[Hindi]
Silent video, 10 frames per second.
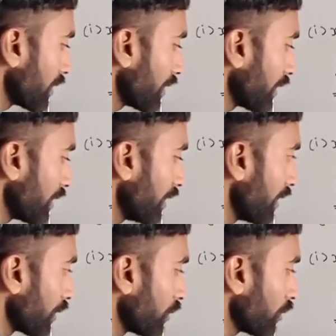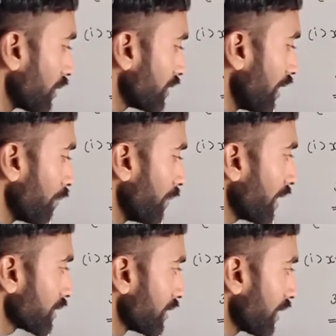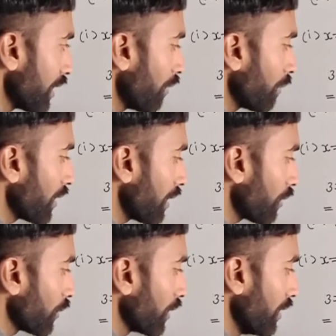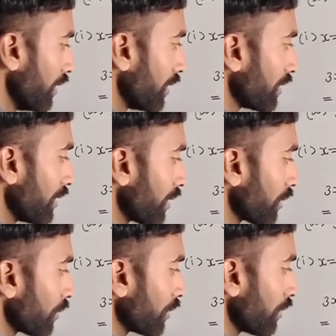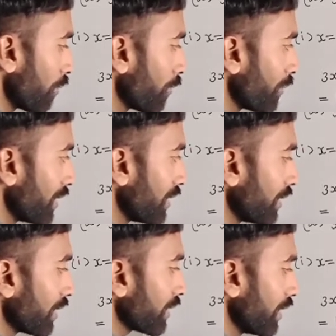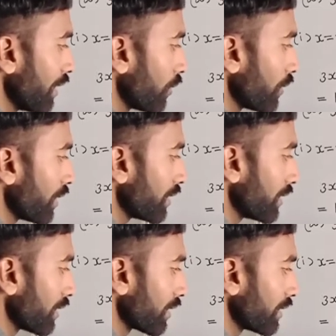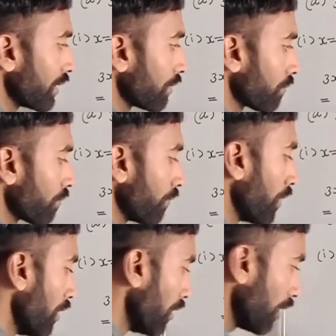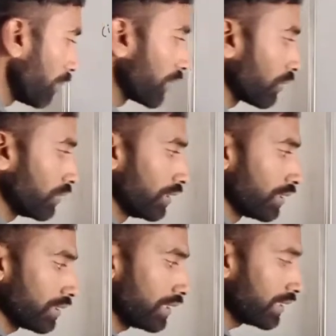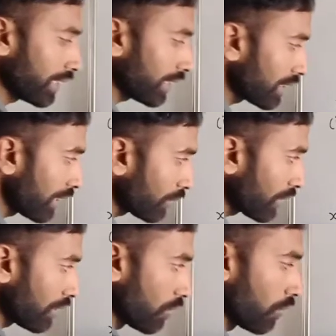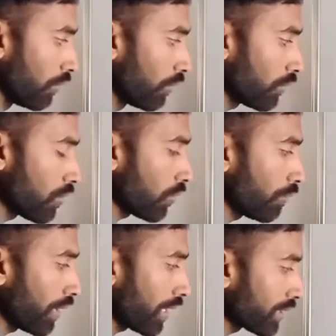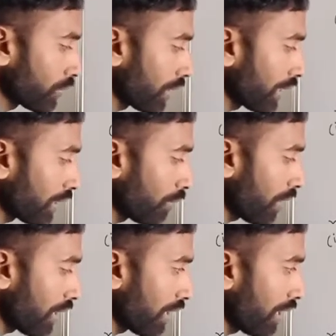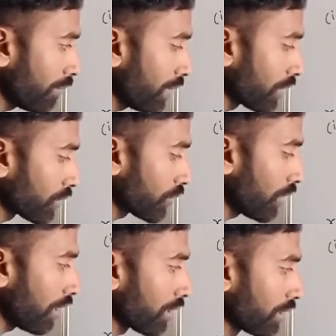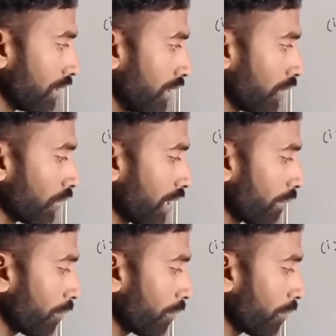की जगह तीन रख दो कि जहाँ भी एक्स दिख रहा है वहाँ पे क्या रखोगे तीन रखोगे तो यहाँ पे मैंने तीन रख दिया और यह तीन रख दिया अब देखो तीन त्या कितना होता है नौ और नौ को बारह से गुना किया तो बारह नाम एक सौ आठ और यहाँ पे